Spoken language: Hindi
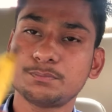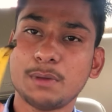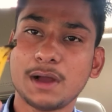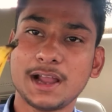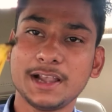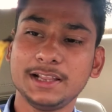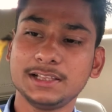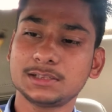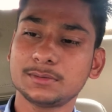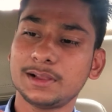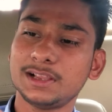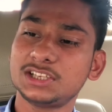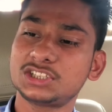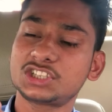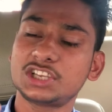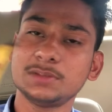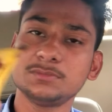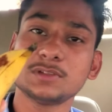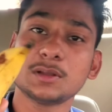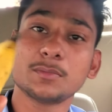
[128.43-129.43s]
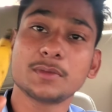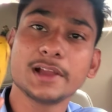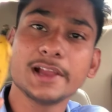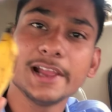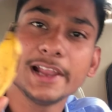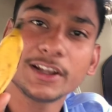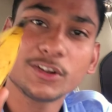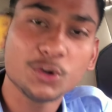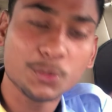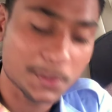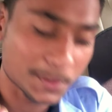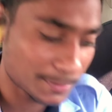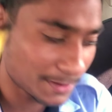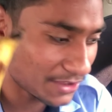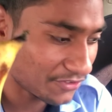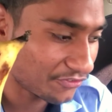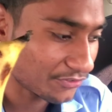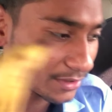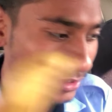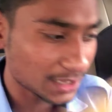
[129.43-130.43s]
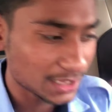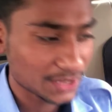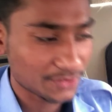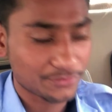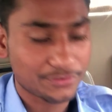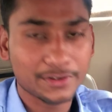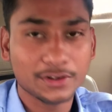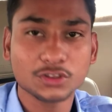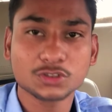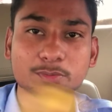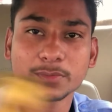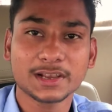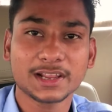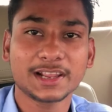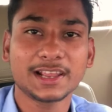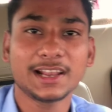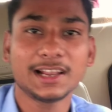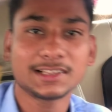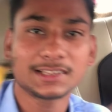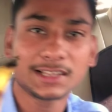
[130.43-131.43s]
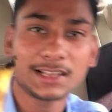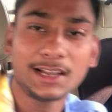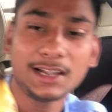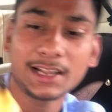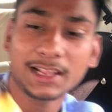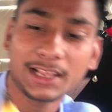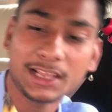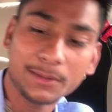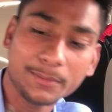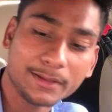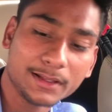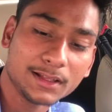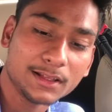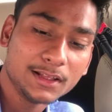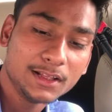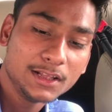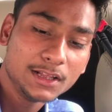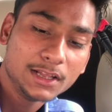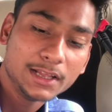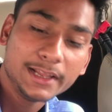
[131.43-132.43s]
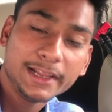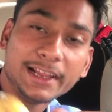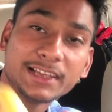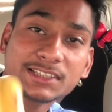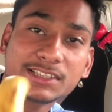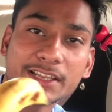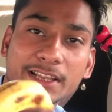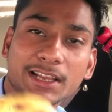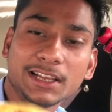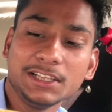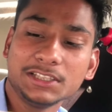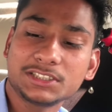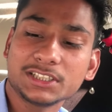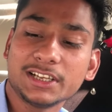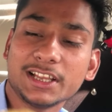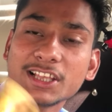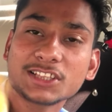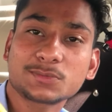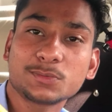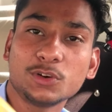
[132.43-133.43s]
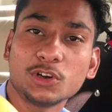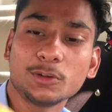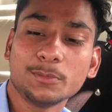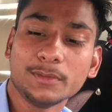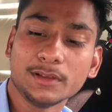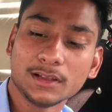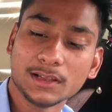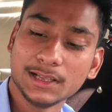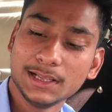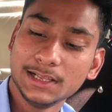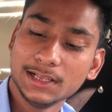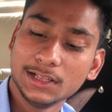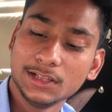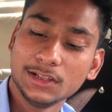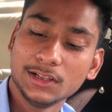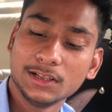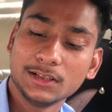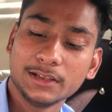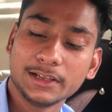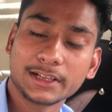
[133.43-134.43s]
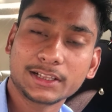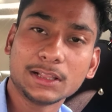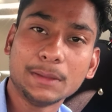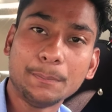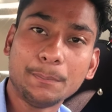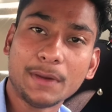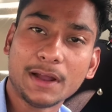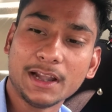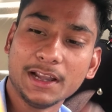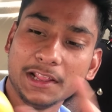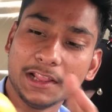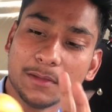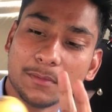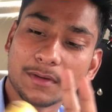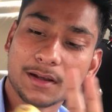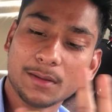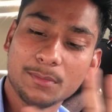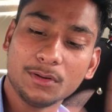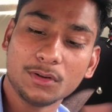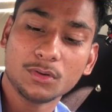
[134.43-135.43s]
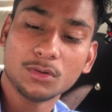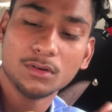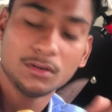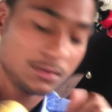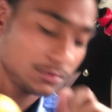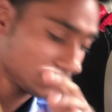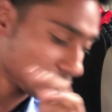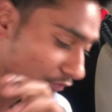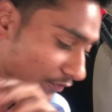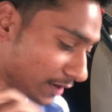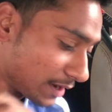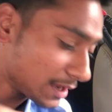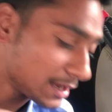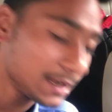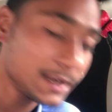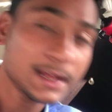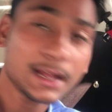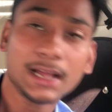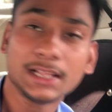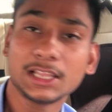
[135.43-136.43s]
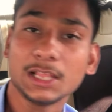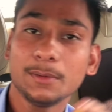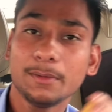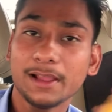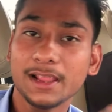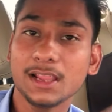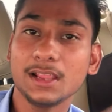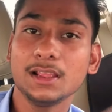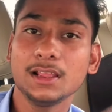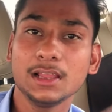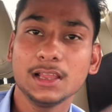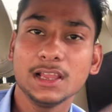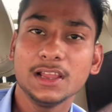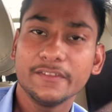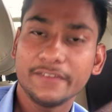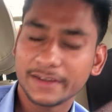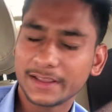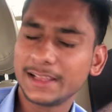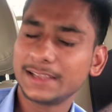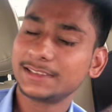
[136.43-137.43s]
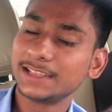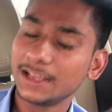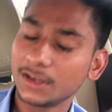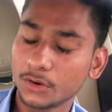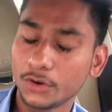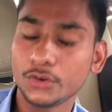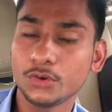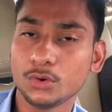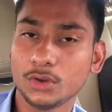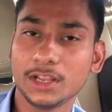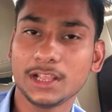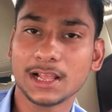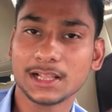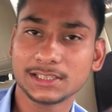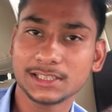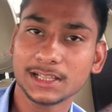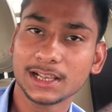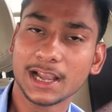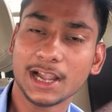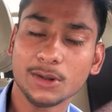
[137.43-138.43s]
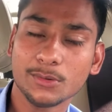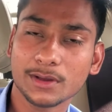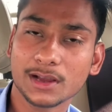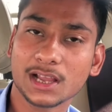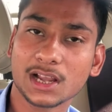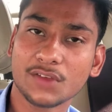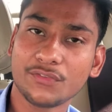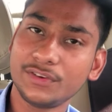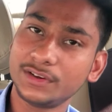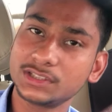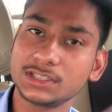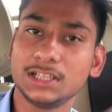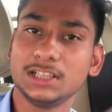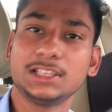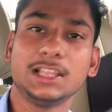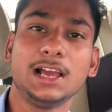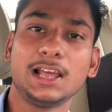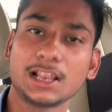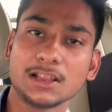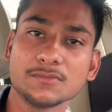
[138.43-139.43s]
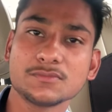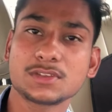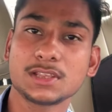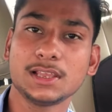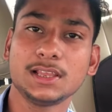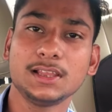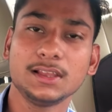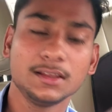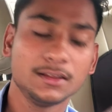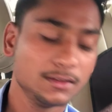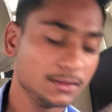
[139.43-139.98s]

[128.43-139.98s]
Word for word: पानी भाई स्टीम जम गए इनके ऊपर भाई उसमें रखे रहते हैं ना डिग्गी में ए के नीचे डैशबोर्ड में एकदम पानी जम रहा है बिल्कुल पहले इन्हें खाते हैं भाई फिर देखते हैं कोई ड्यूटी आती है राइड वगैरह फिर चलते हैं आराम से